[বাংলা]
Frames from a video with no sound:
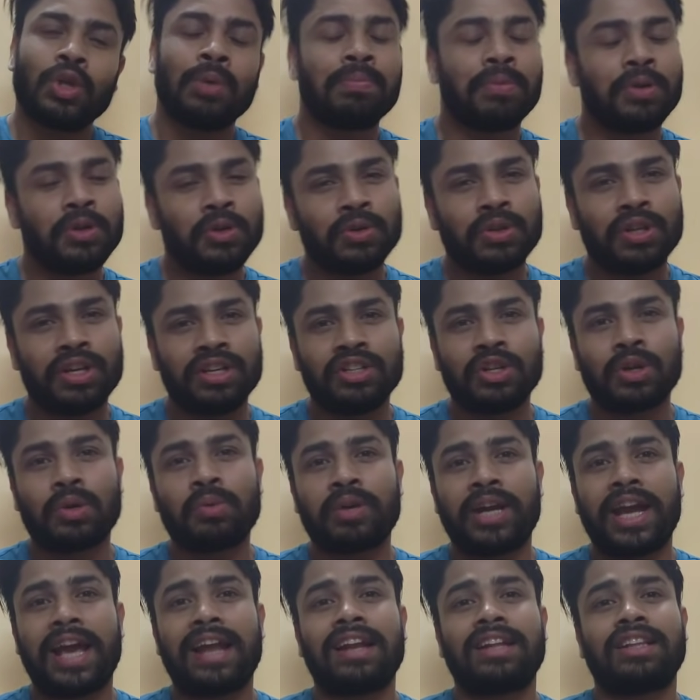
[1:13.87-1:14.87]
সব কিছুতে
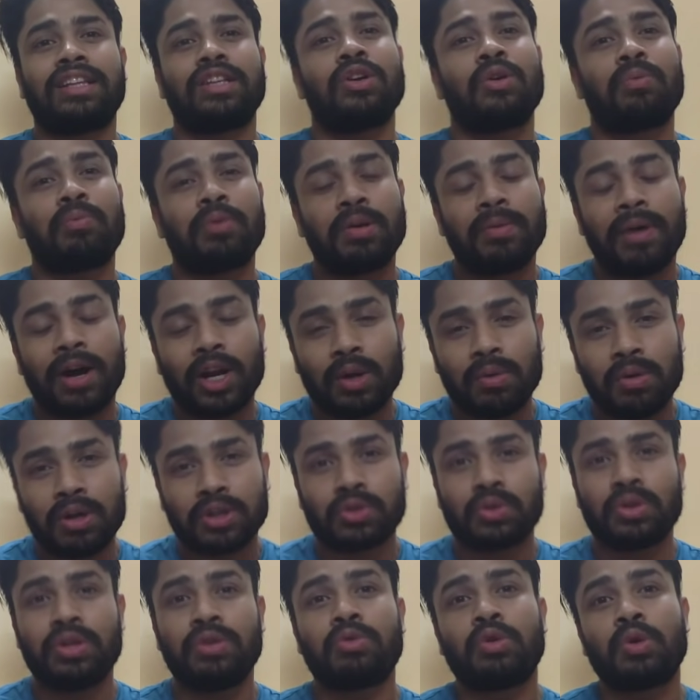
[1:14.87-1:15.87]
যেমন খেলাতে যখন
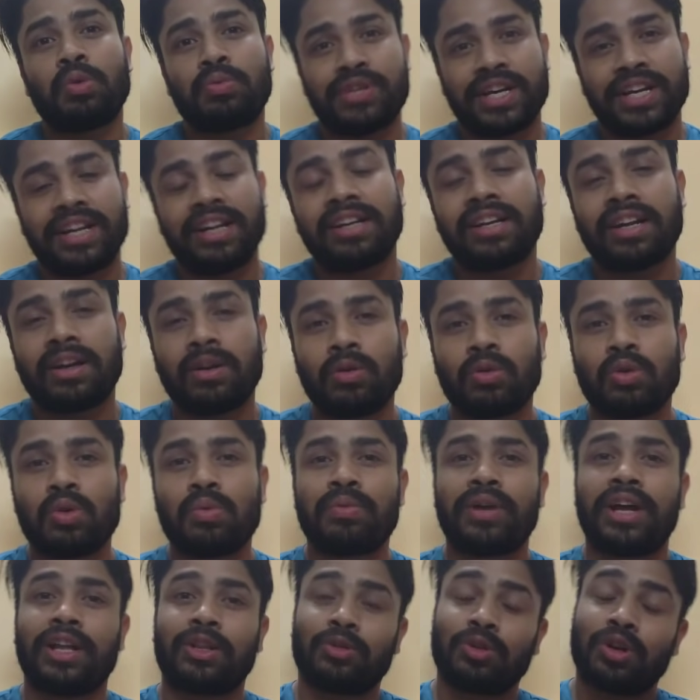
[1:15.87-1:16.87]
ভালোবাসো ইউটিউব চ্যানেলটাকেও
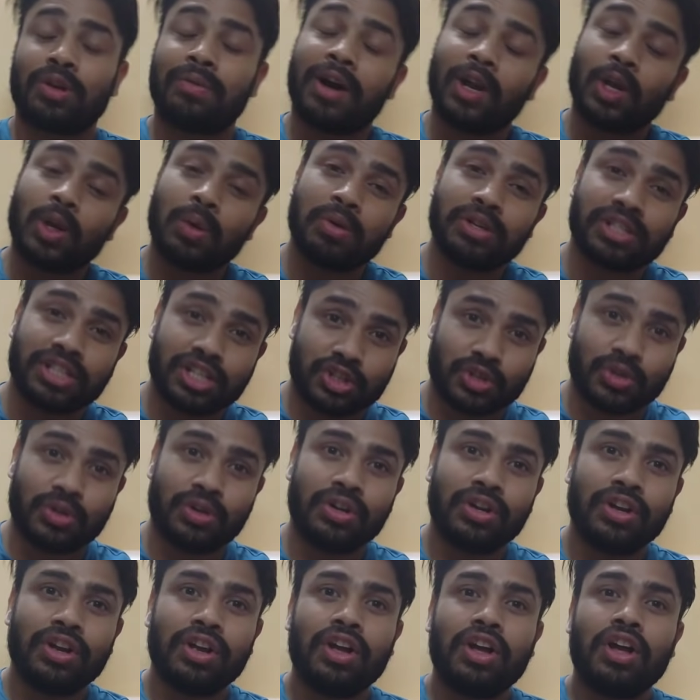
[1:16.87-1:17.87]
তোমরা এতটা ভালোবেসেছো
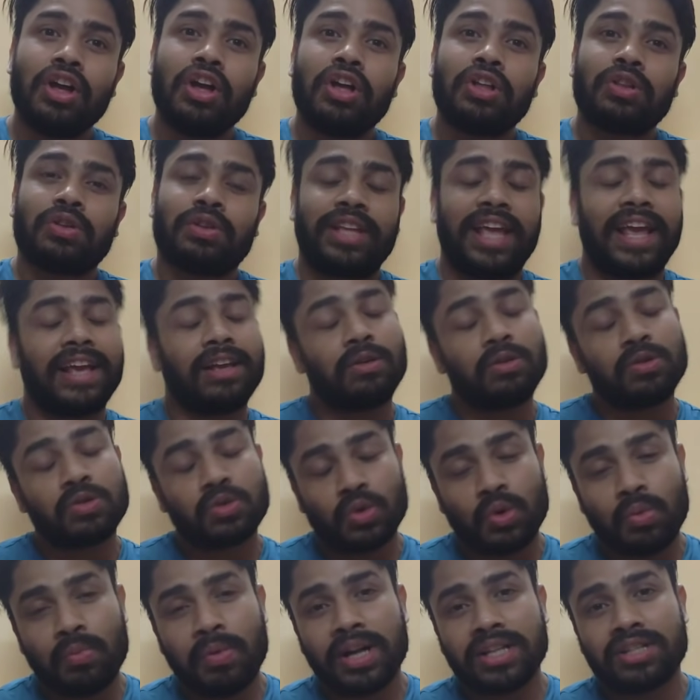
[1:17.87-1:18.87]
তো থ্যাংক ইউ
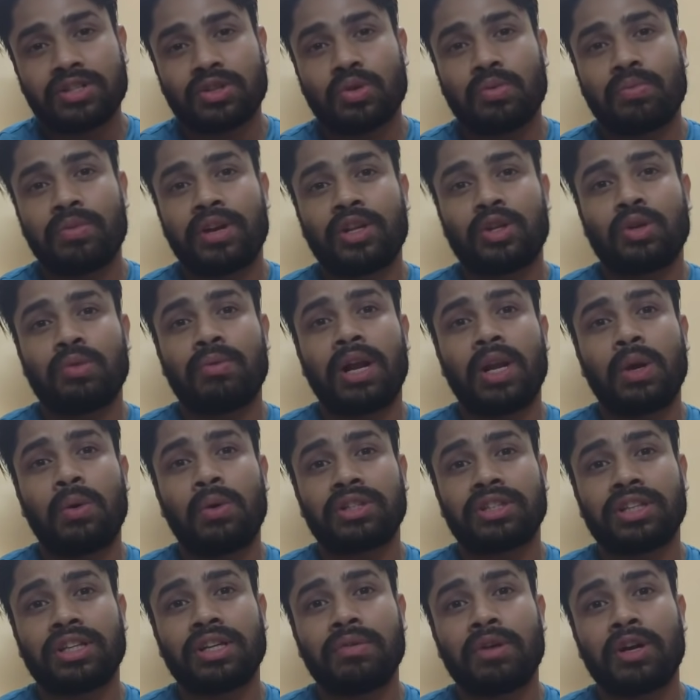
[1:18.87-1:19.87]
সো মাচ তোমরা এত
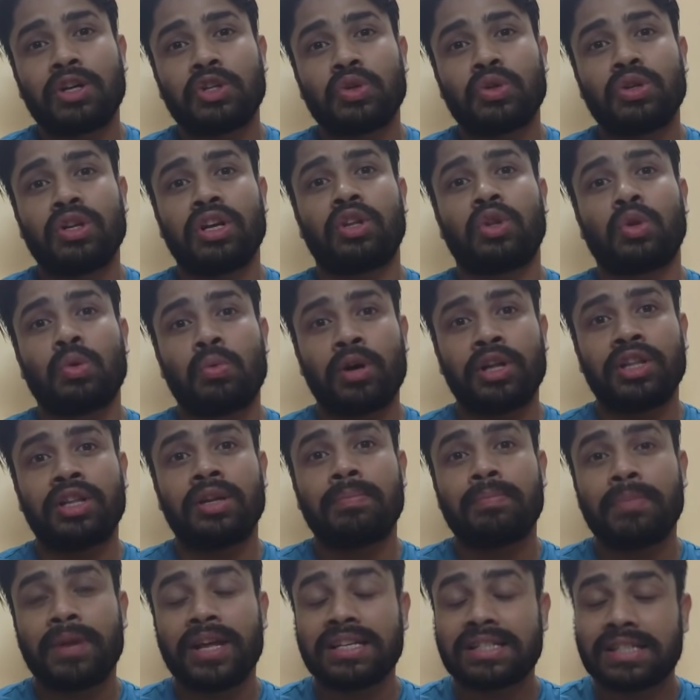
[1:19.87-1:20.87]
ভালোবাসা দেওয়ার জন্য আর
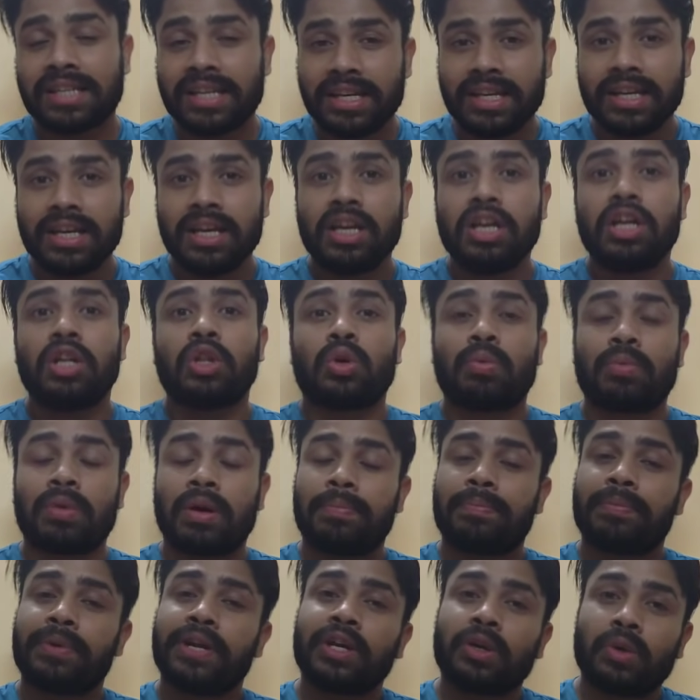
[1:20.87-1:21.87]
তোমাদের ব্লেসেই তোমরা
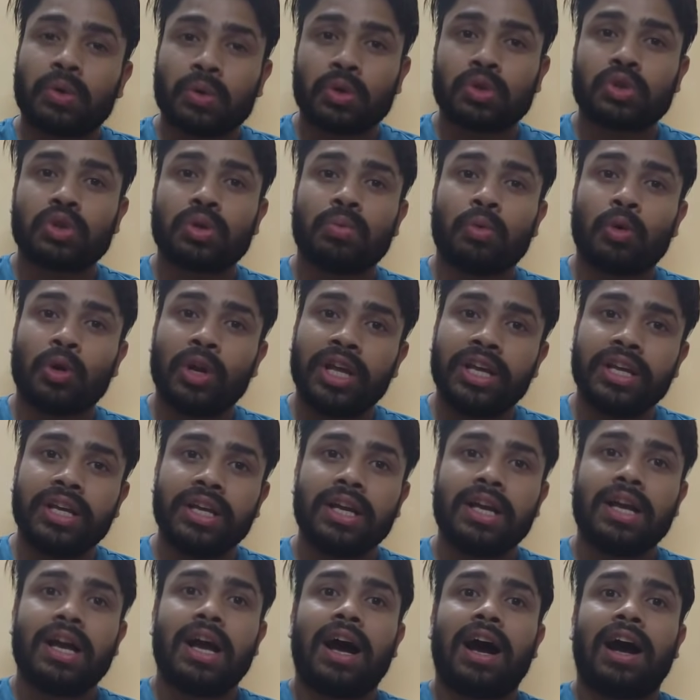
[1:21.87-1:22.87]
প্রে করেছো বলেই
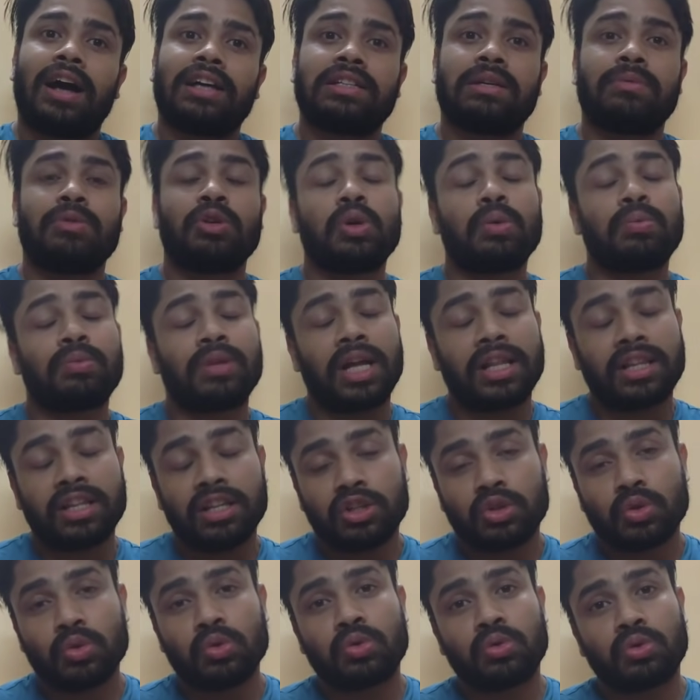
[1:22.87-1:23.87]
আজ আমি খুব
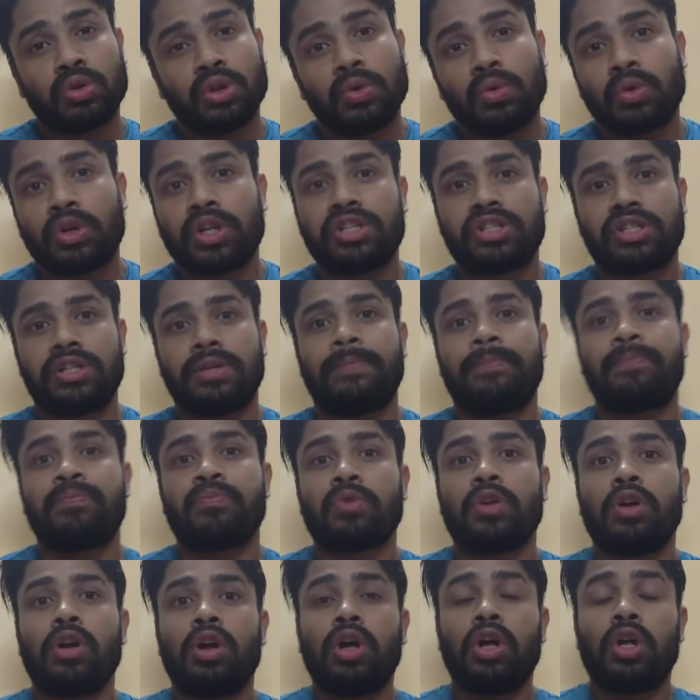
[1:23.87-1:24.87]
তাড়াতাড়ি সুস্থ হয়ে উঠেছি
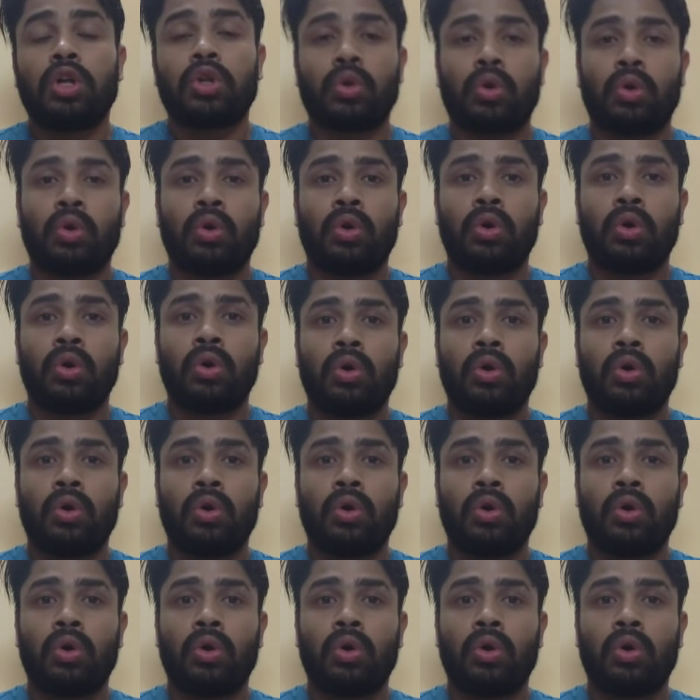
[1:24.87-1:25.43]
তো